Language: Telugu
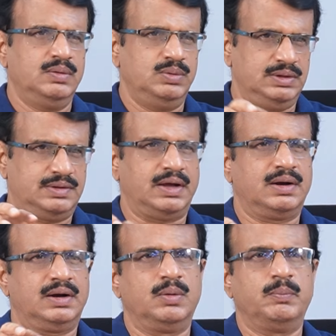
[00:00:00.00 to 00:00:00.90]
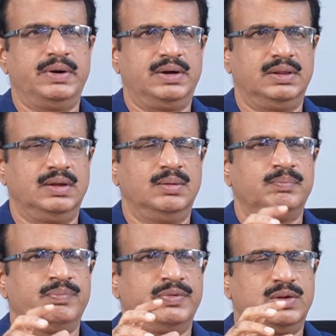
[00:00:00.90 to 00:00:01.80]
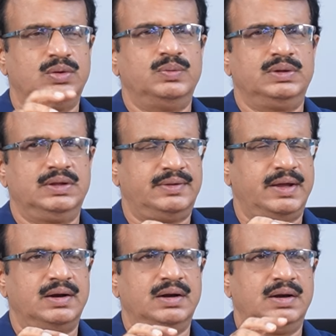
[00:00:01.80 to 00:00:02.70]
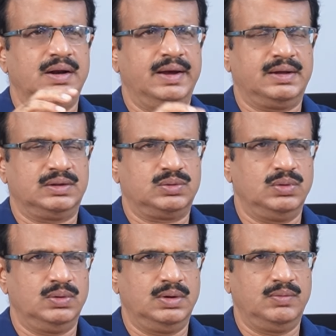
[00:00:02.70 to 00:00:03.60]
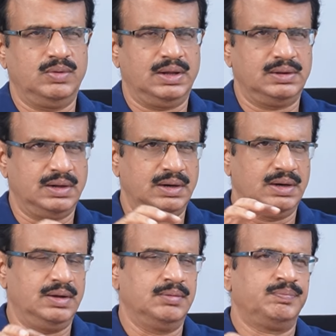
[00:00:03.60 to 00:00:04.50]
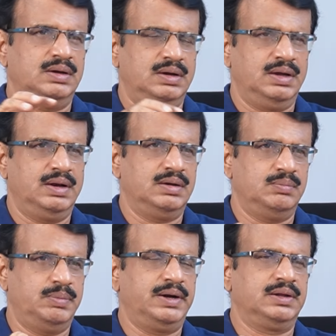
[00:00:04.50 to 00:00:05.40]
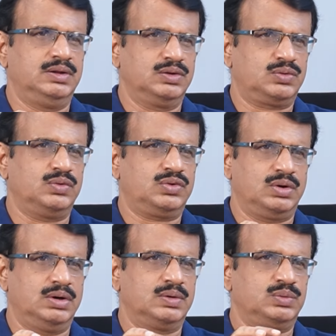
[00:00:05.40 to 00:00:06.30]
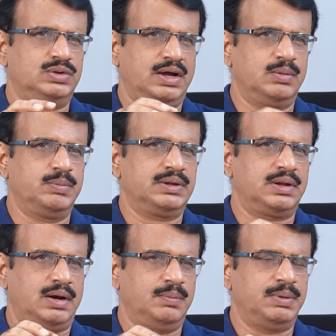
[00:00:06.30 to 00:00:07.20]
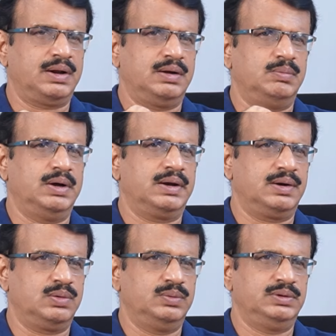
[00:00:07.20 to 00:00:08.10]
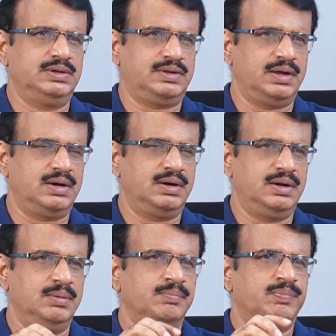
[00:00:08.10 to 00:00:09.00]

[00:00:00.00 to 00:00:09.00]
విజయసాయిరెడ్డిని పెట్టింది సో విజయసాయిరెడ్డి నాయకత్వంలోనే వీళ్ళందరినీ ఆయన బయటికి తీసుకొస్తున్నాడు జగన్ మీద రెబల్గా మారాడు విజయసాయిరెడ్డి